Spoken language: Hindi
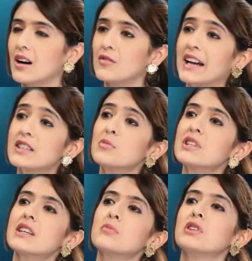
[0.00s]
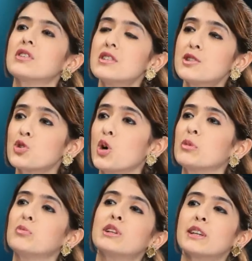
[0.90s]
वाइटामिन एंड मिनरल्स जो
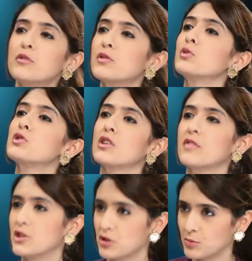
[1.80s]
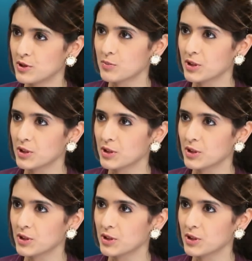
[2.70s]
हमें मिलते हैं फ्रूट्स और वेजिटेबल्स में